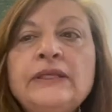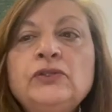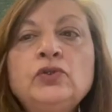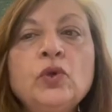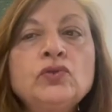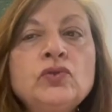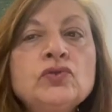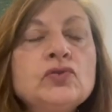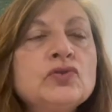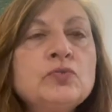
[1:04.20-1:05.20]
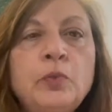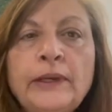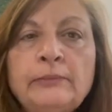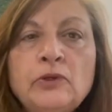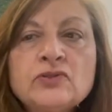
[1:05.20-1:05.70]
que todos os
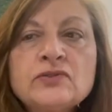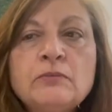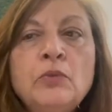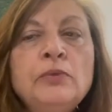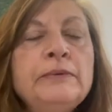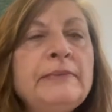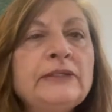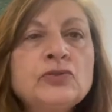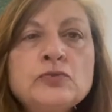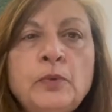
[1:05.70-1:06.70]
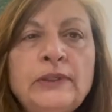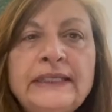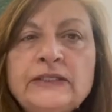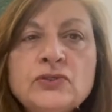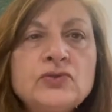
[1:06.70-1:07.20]
pueblos, movimentos
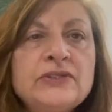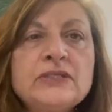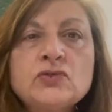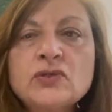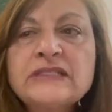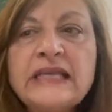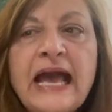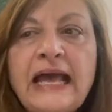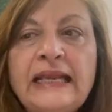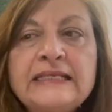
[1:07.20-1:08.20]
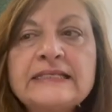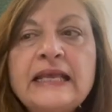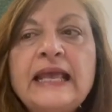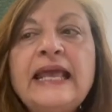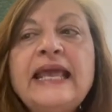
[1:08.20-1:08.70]
políticos e sociais,
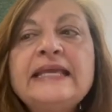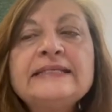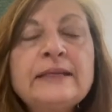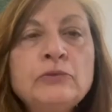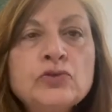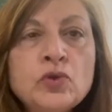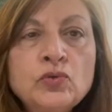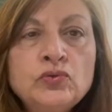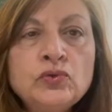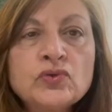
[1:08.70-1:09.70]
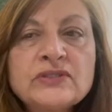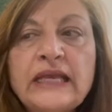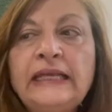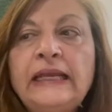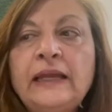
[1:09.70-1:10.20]
estemos juntos
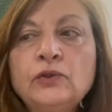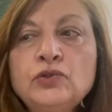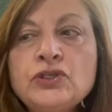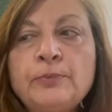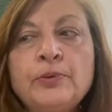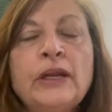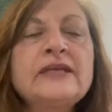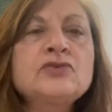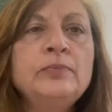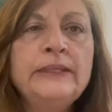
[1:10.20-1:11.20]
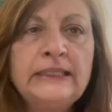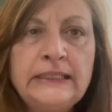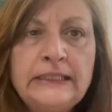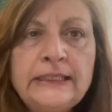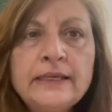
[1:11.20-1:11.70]
em la lucha por la
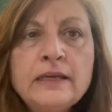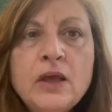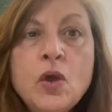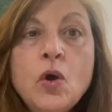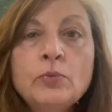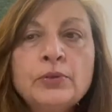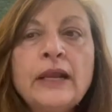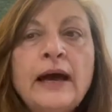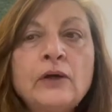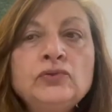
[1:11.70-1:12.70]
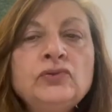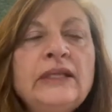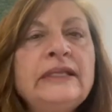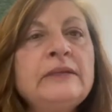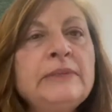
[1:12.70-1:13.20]
soberania, por la
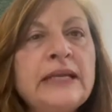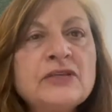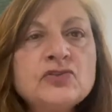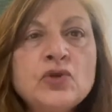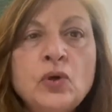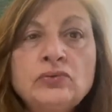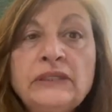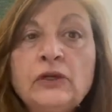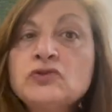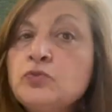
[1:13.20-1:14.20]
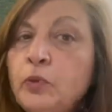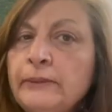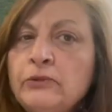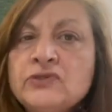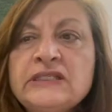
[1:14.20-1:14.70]
autodeterminação de los
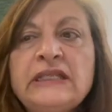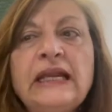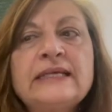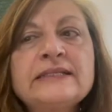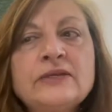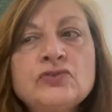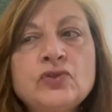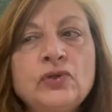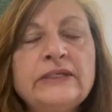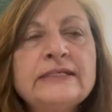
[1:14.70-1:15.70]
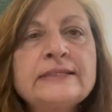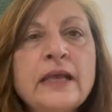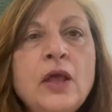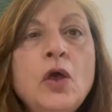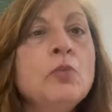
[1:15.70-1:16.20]
pueblos e de las naciones,
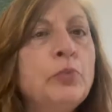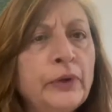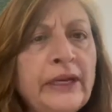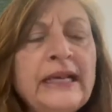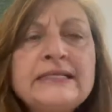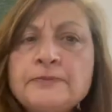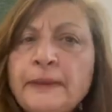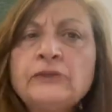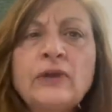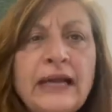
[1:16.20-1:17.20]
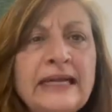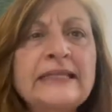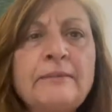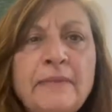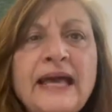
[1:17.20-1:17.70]
por el respeto à
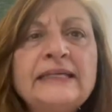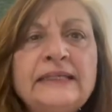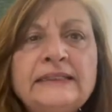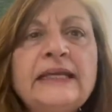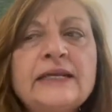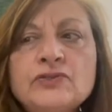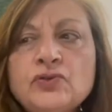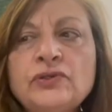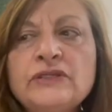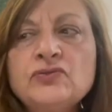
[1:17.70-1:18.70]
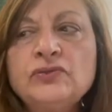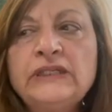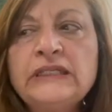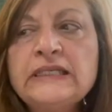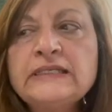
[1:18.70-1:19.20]
Carta Magna de Naciones
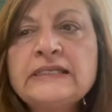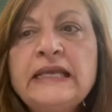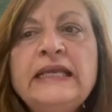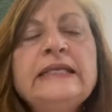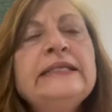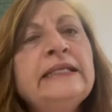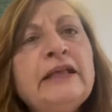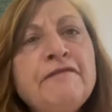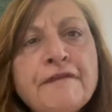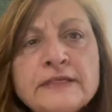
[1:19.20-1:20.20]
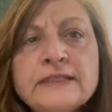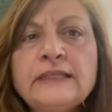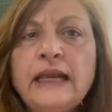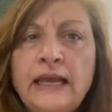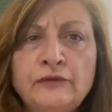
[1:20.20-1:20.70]
Unidas e em defesa
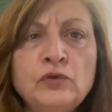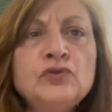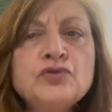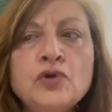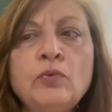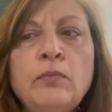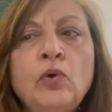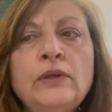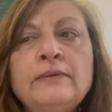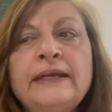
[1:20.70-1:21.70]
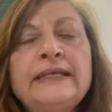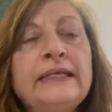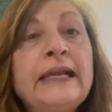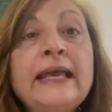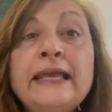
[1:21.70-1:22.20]
da de revolução
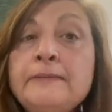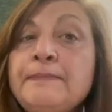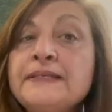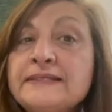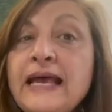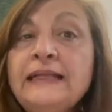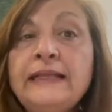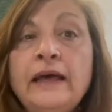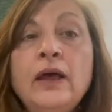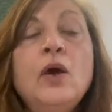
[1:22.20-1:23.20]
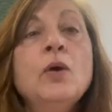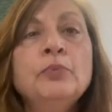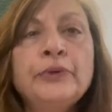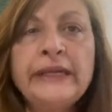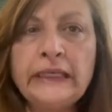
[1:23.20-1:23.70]
bolivariana empezada
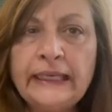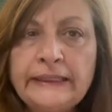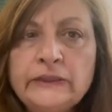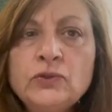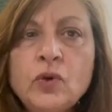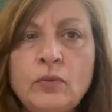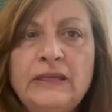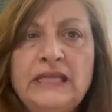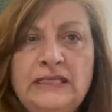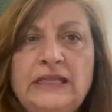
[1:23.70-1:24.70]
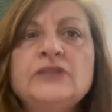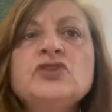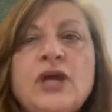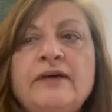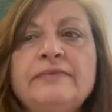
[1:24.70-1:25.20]
por el querido comandante
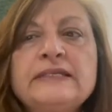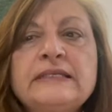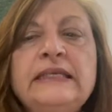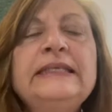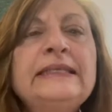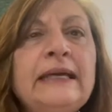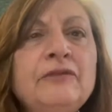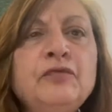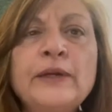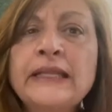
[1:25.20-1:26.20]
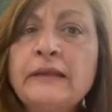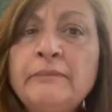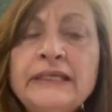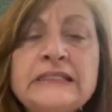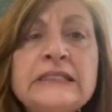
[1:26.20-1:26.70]
Chávez e tão
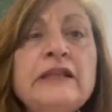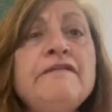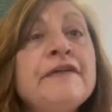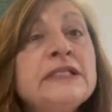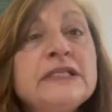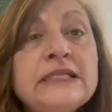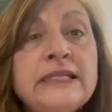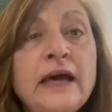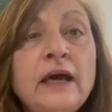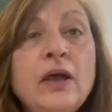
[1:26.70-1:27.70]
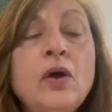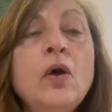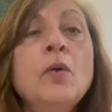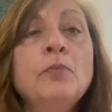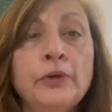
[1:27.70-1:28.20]
fortemente defendida
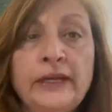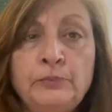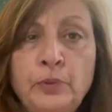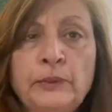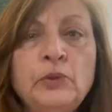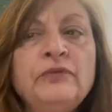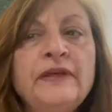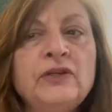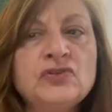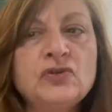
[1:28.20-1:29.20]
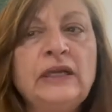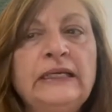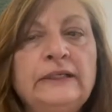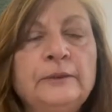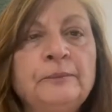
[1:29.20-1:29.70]
por el pueblo
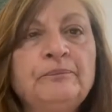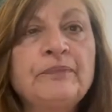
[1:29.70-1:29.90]
venezolano.